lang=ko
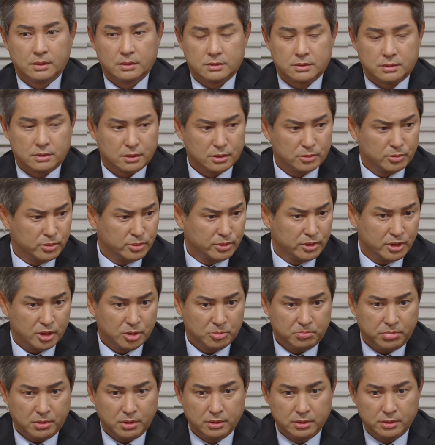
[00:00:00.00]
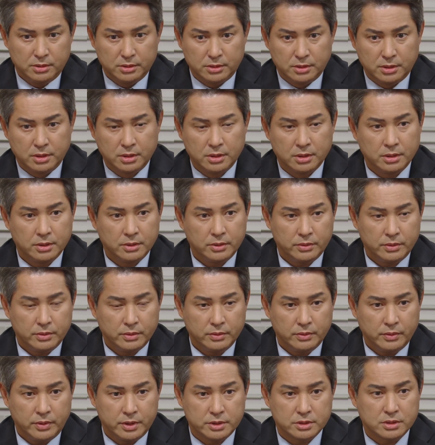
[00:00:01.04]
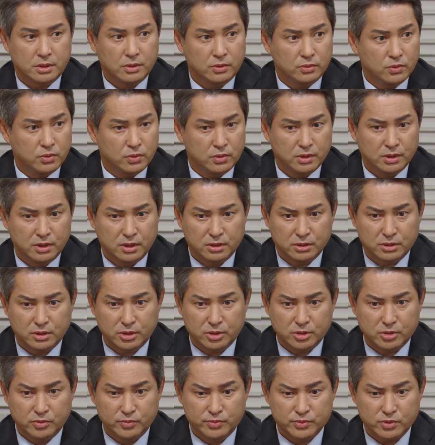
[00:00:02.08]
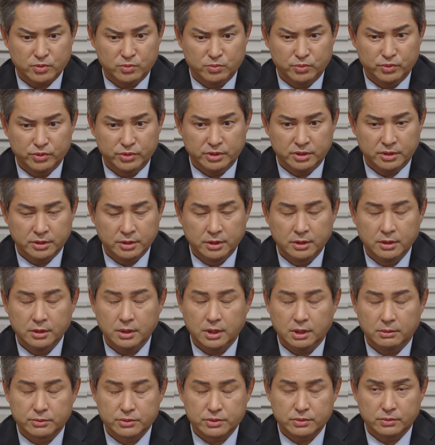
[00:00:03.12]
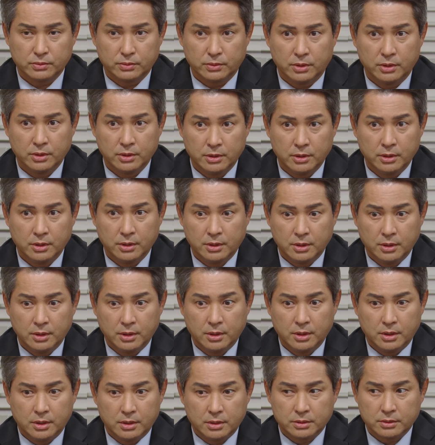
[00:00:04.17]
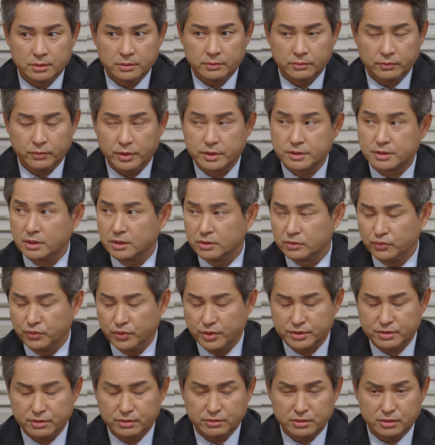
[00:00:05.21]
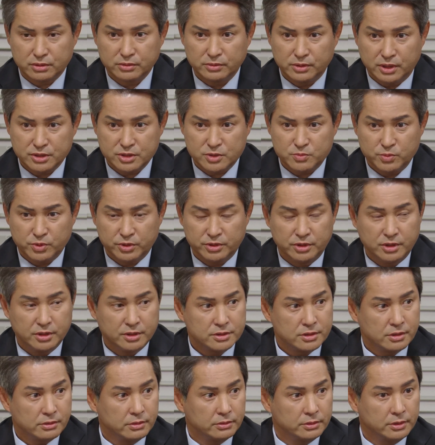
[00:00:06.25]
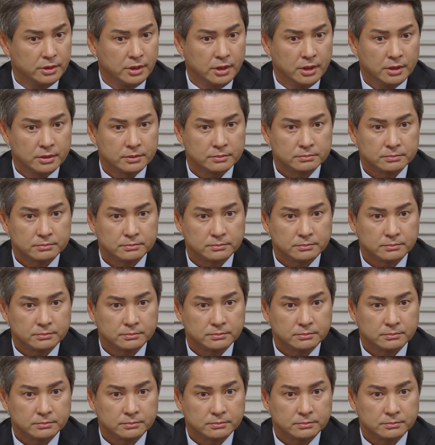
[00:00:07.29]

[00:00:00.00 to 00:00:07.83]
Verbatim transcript: 지금은 내가 빨리 회사로 돌아가는 게 급선무야. 아버지도 회사를 위해서 했던 걸 아시면 이해하실 거다.